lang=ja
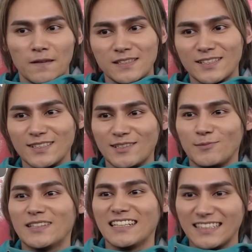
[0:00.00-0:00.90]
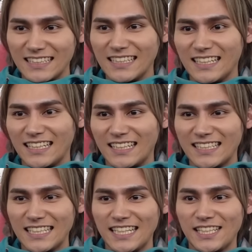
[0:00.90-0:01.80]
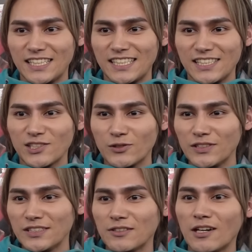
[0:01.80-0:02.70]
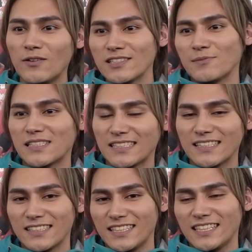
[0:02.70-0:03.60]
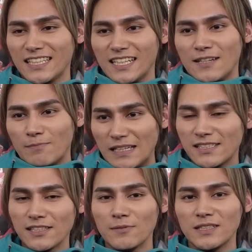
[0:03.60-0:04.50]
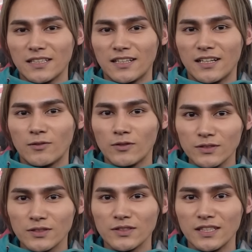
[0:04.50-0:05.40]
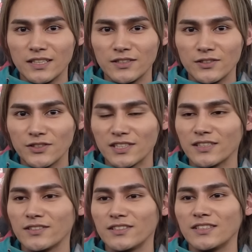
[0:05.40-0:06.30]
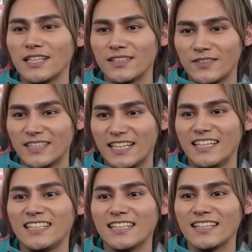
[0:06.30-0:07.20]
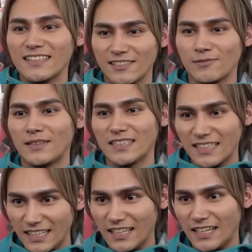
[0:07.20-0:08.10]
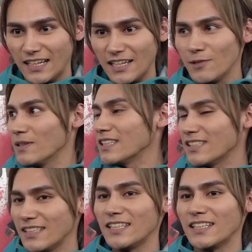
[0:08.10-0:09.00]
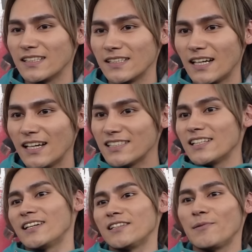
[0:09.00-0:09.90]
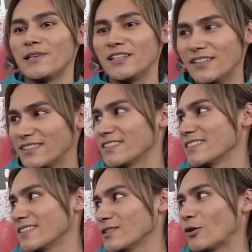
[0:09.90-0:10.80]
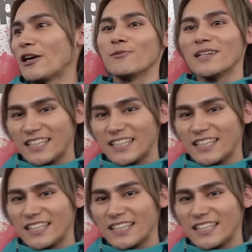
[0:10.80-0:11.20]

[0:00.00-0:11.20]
作ってもらってで醤油とかわさびつけずにめっちゃ食べたら本当に救急車来るぐらいの下痢になってしまっていまだにアジだけ食べれないですトラウマ